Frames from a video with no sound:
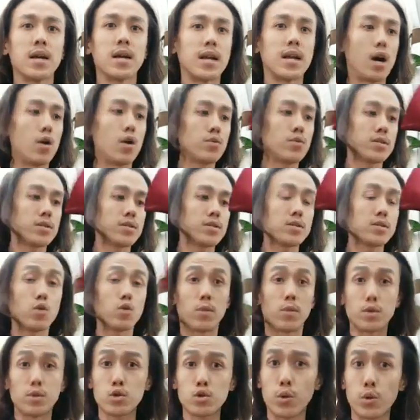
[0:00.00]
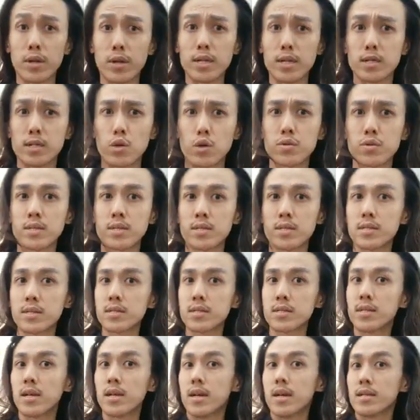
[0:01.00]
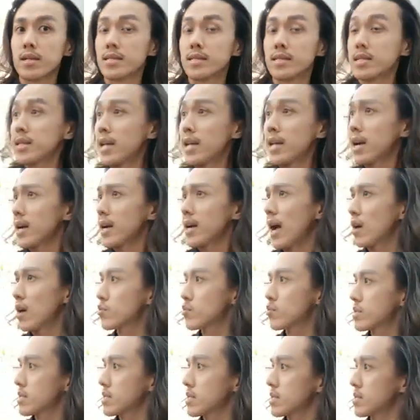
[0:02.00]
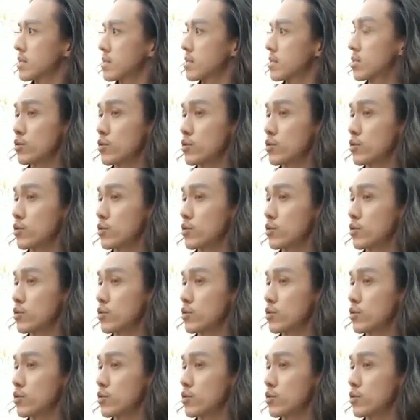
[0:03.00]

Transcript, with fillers: 然后就是我们吹的时候，就是尽量靠近，